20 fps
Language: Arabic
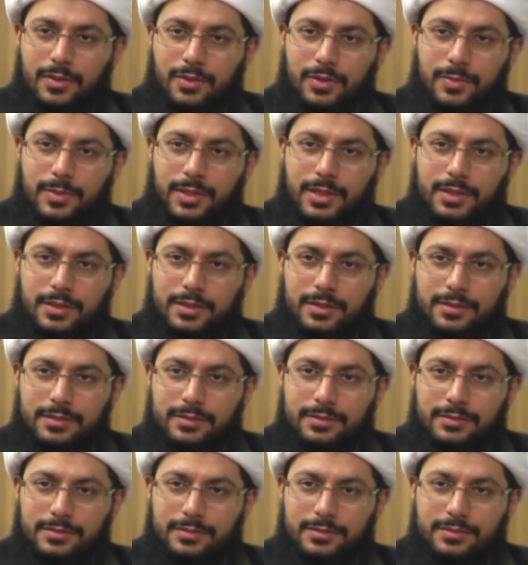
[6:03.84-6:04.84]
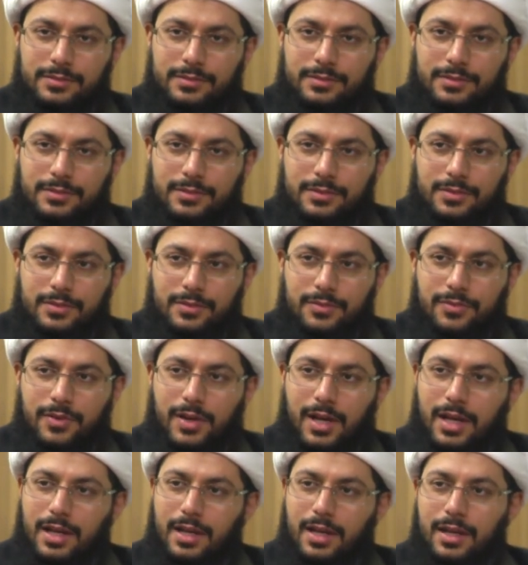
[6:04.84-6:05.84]
عمر
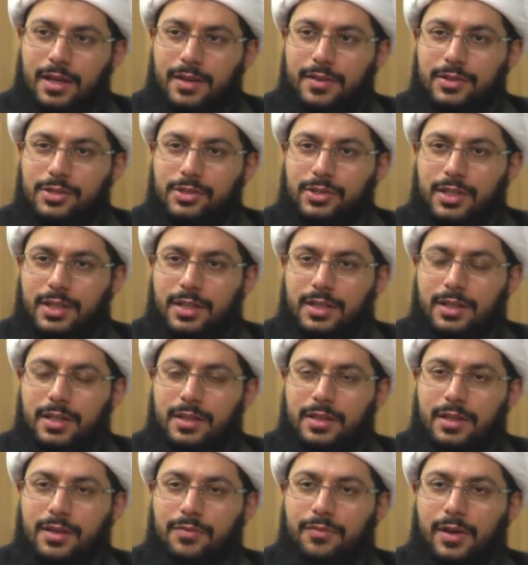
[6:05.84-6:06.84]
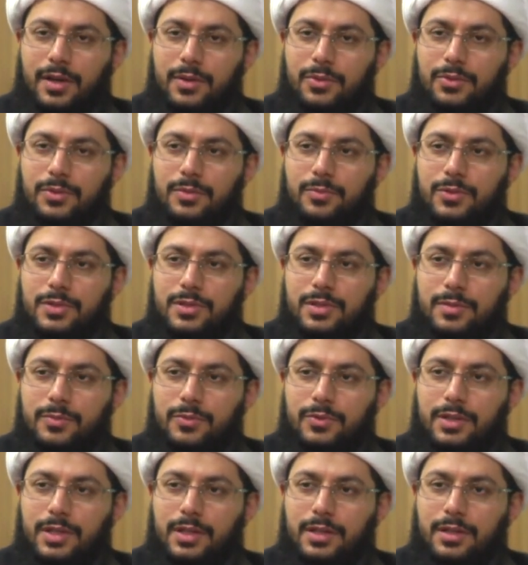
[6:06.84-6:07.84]
فعل هذا الشيء الذي يفعله
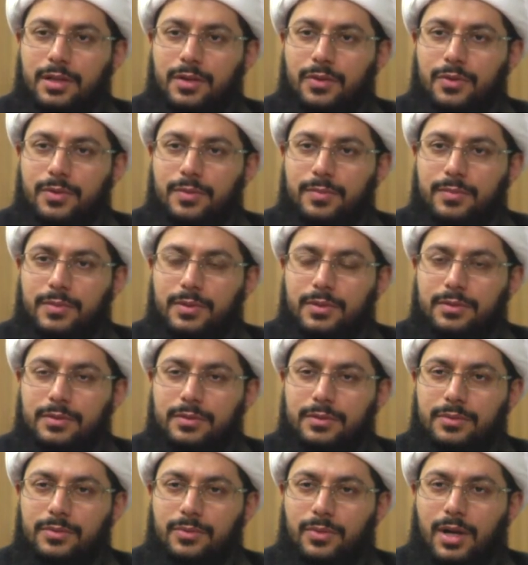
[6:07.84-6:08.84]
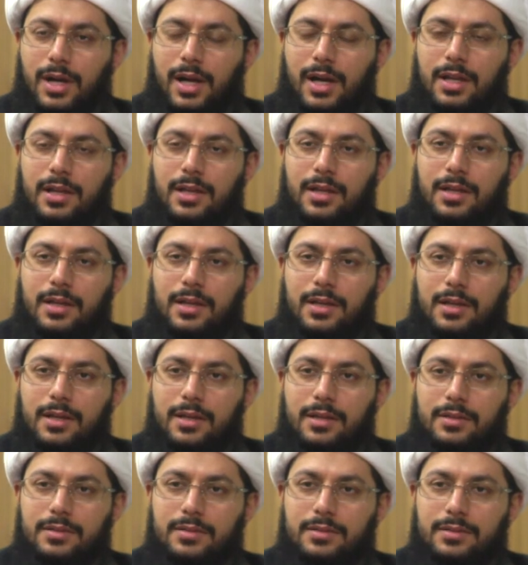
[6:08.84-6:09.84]
المسلمون اليوم
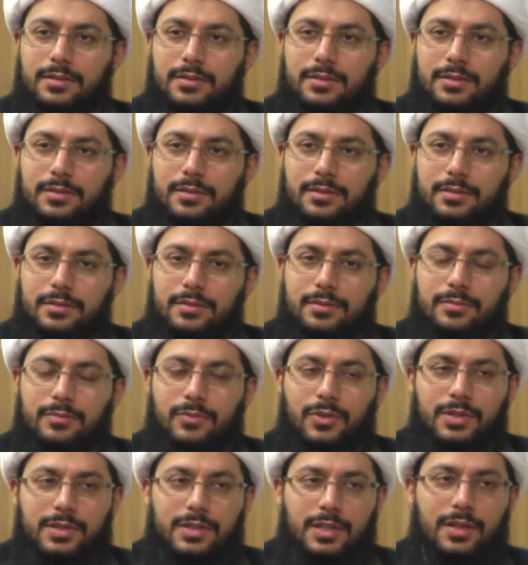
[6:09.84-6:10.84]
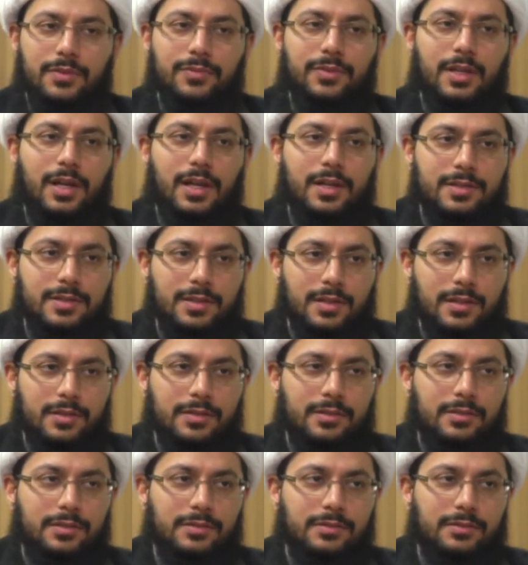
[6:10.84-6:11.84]
وعلى مختلف الأعصار
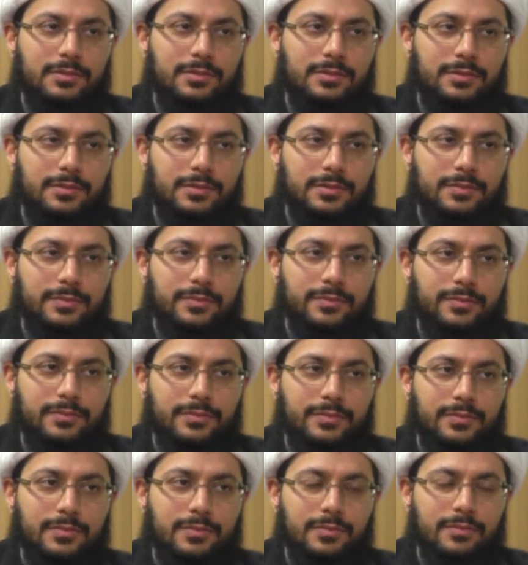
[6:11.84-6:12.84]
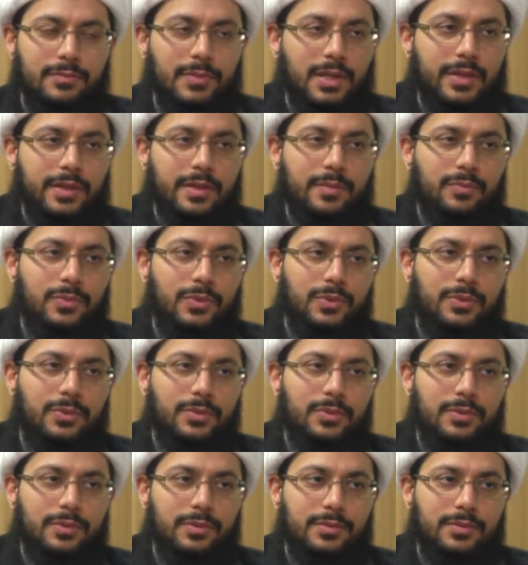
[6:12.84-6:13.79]
ما ذنبه؟